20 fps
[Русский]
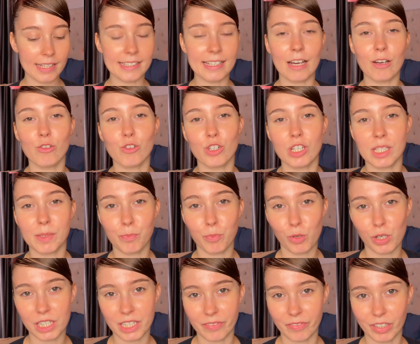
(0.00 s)
Я уже
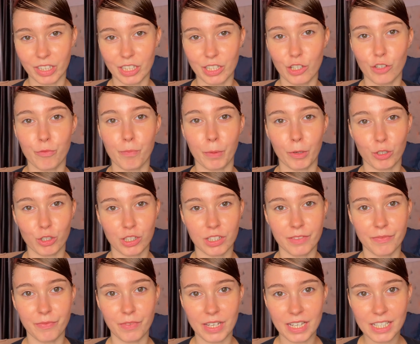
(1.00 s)
использовала ее в
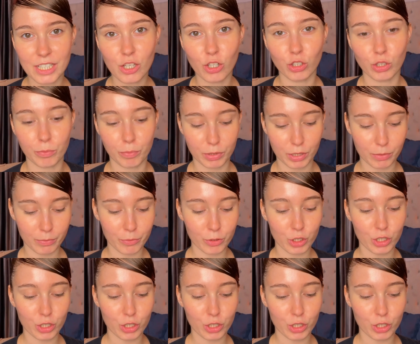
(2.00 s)
прошлом видео, но потому